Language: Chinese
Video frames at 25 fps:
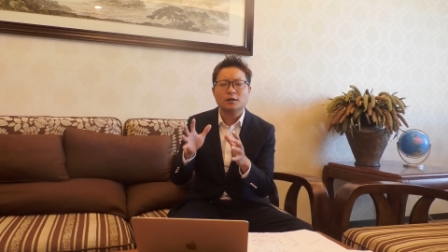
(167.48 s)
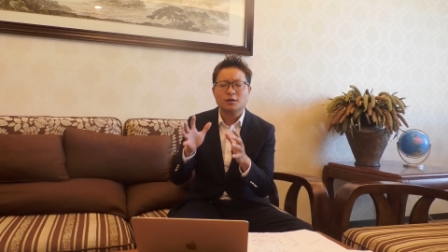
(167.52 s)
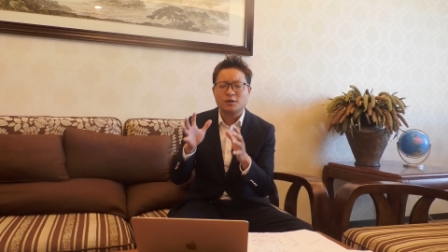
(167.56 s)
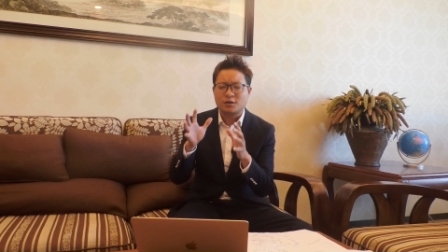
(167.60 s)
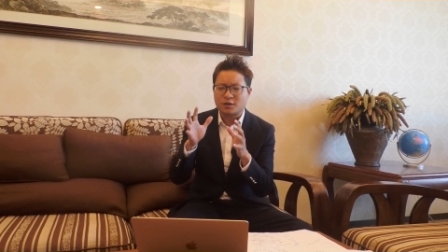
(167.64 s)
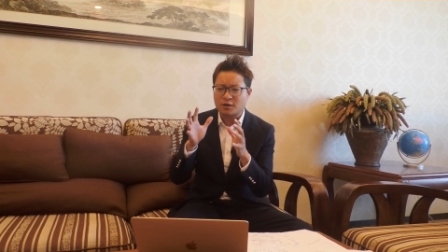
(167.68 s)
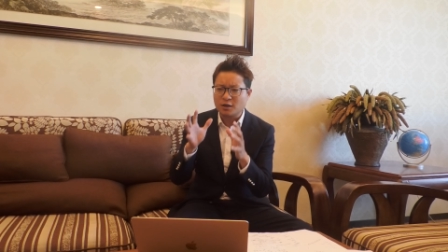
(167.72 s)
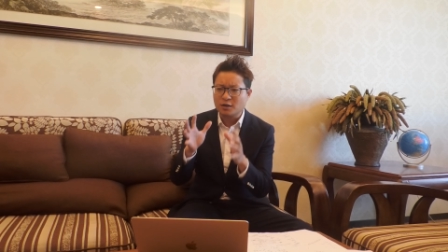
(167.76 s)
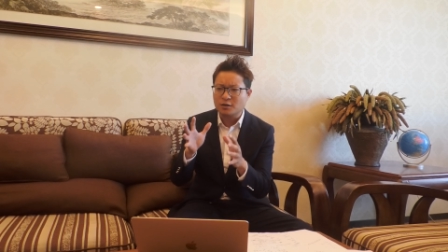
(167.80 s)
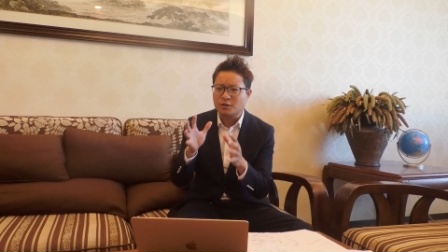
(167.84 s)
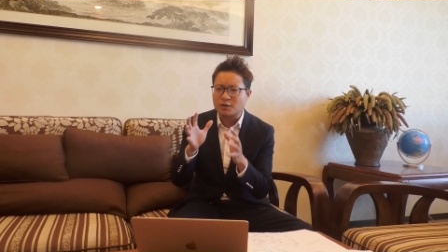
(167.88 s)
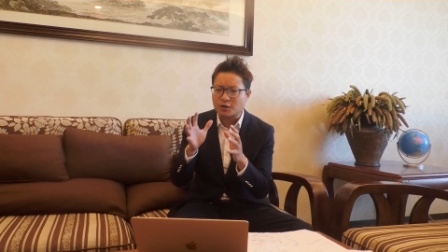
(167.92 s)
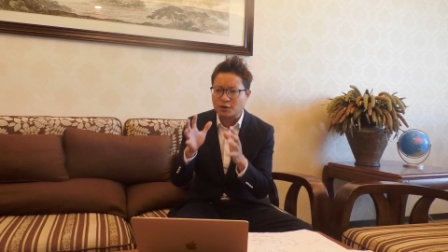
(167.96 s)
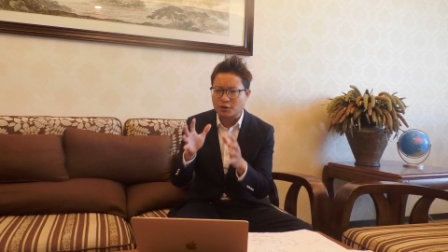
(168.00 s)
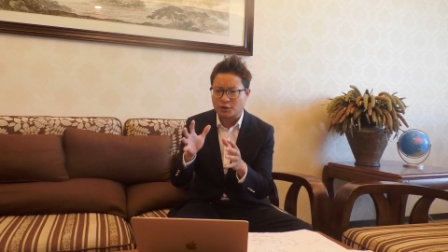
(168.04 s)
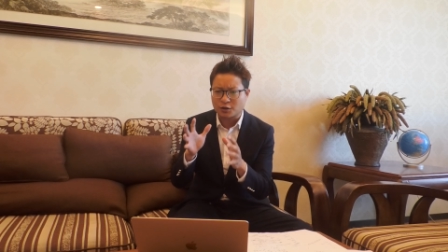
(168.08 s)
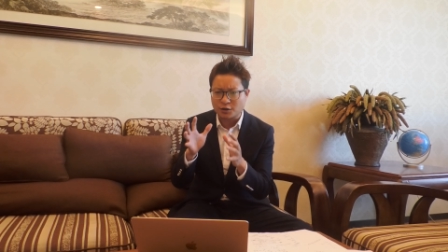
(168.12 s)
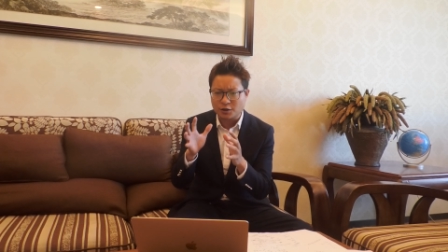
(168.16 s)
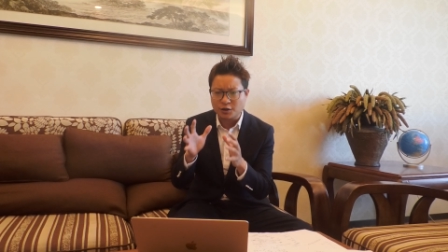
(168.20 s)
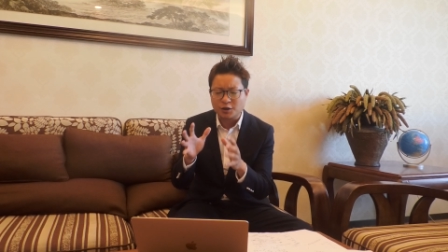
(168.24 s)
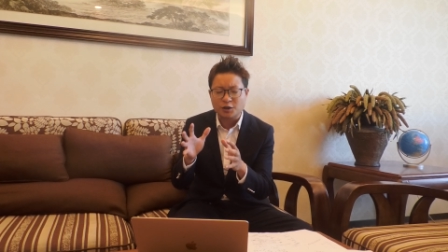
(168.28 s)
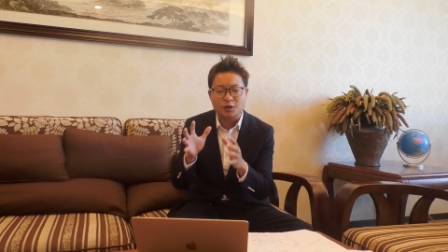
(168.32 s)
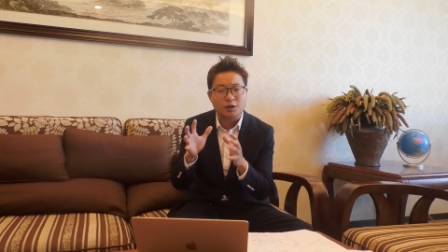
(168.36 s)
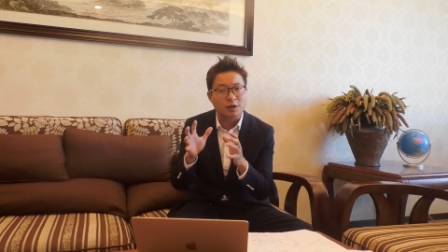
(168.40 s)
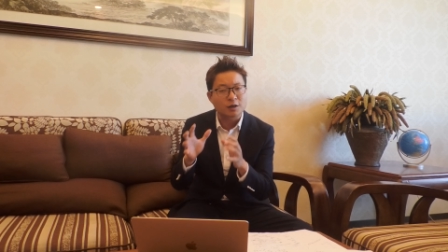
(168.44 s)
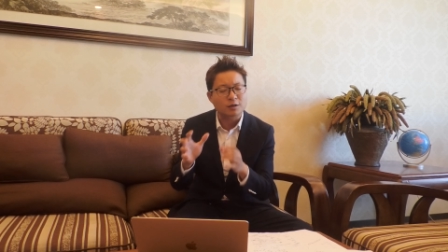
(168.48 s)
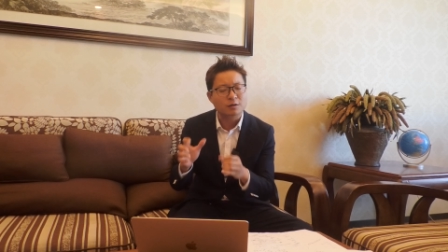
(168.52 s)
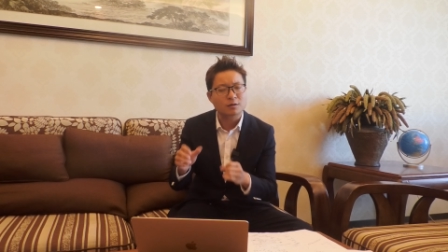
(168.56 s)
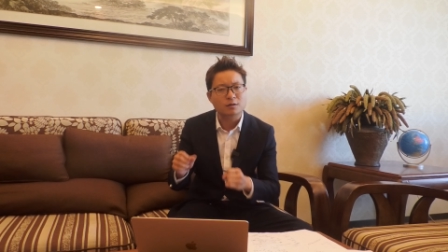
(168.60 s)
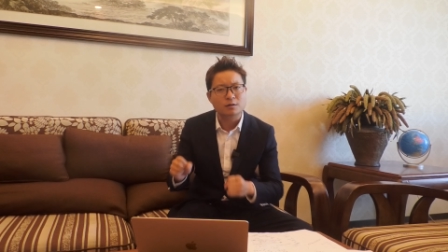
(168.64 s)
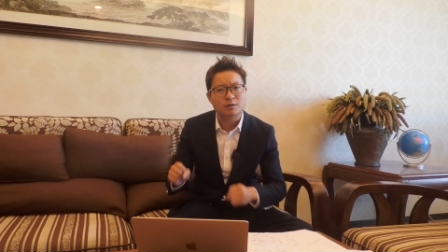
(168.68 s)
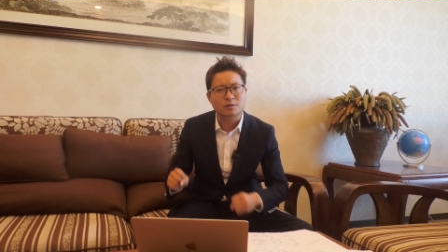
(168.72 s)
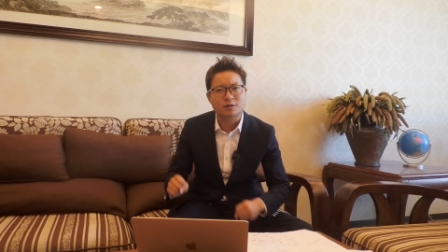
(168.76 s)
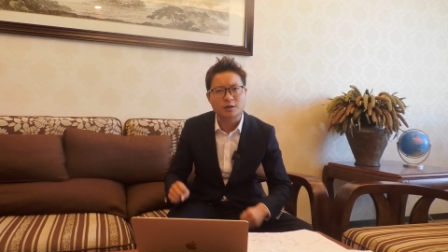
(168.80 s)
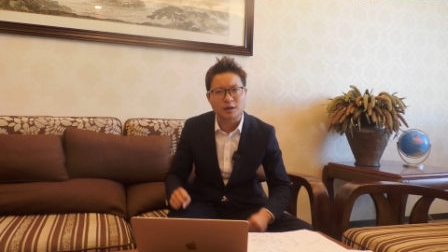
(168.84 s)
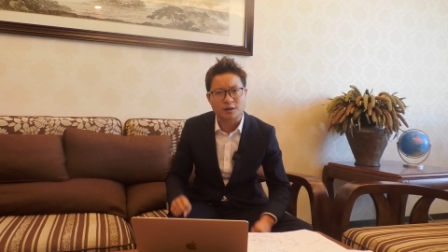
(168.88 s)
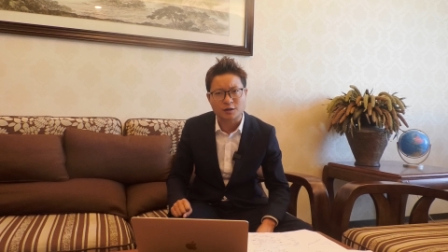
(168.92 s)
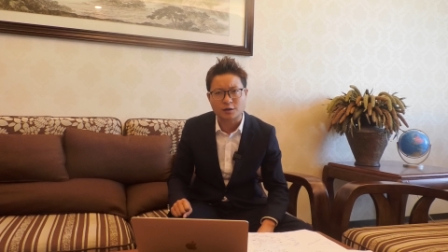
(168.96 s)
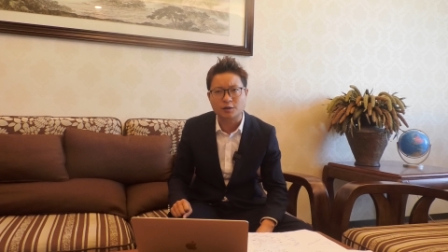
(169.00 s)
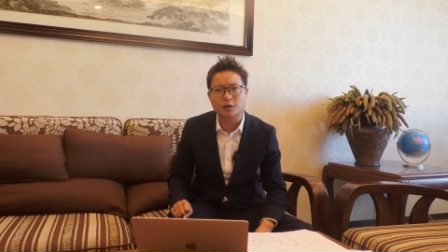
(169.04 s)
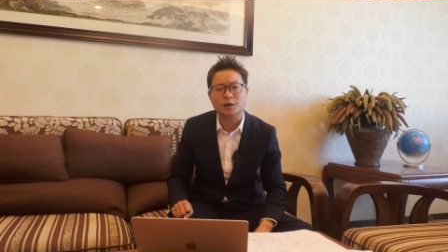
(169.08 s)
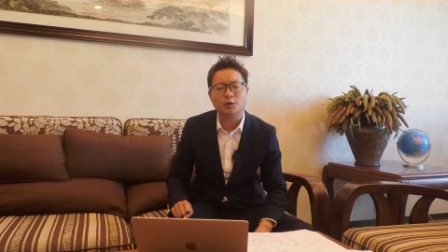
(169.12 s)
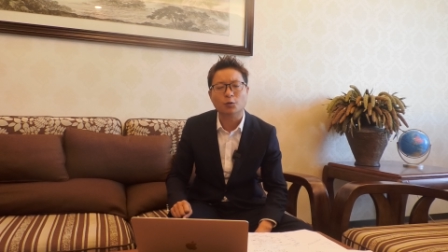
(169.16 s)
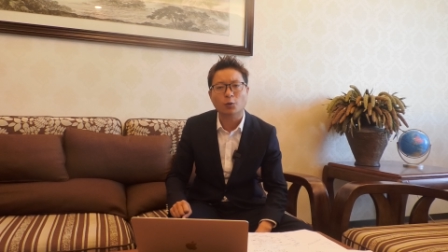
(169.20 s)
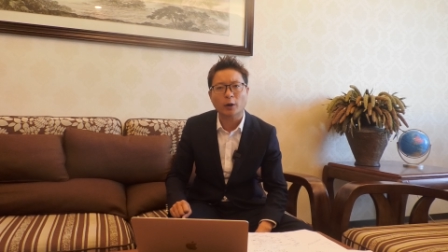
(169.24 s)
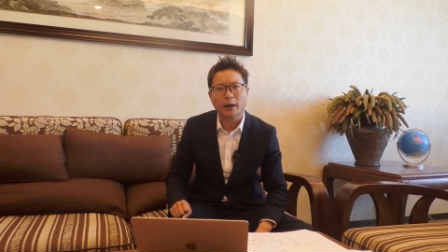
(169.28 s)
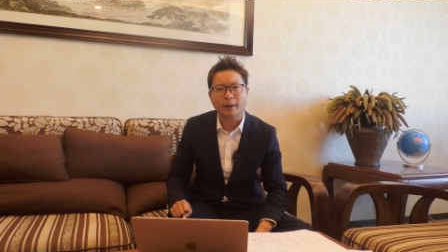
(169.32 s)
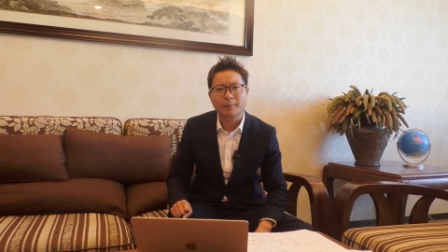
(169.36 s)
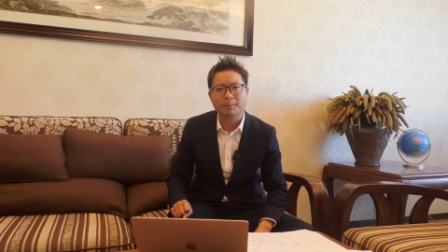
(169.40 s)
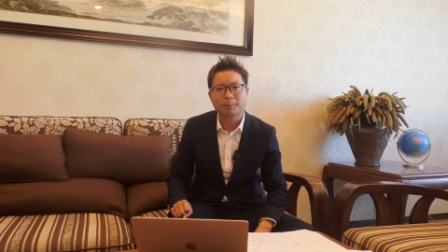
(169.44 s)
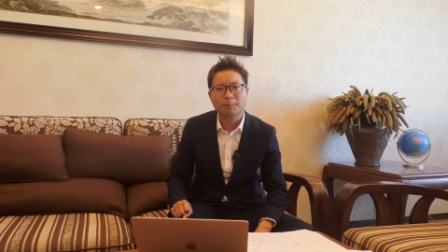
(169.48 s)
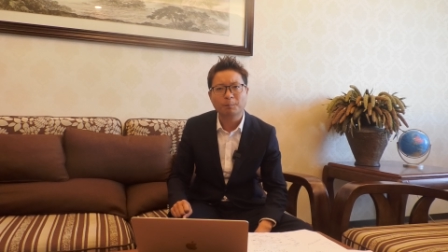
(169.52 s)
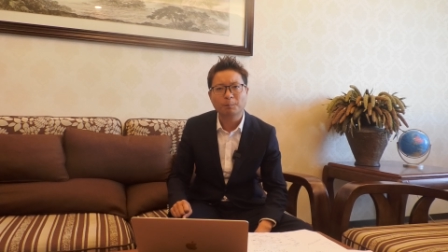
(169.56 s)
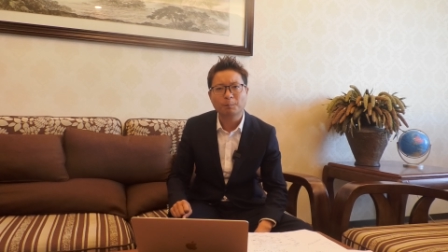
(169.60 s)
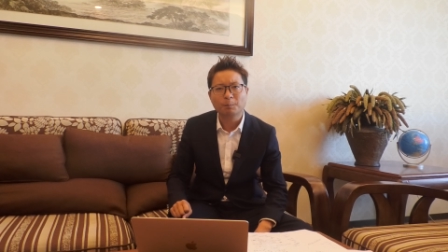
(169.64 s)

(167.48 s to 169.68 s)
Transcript: 甚至是一些政治地位。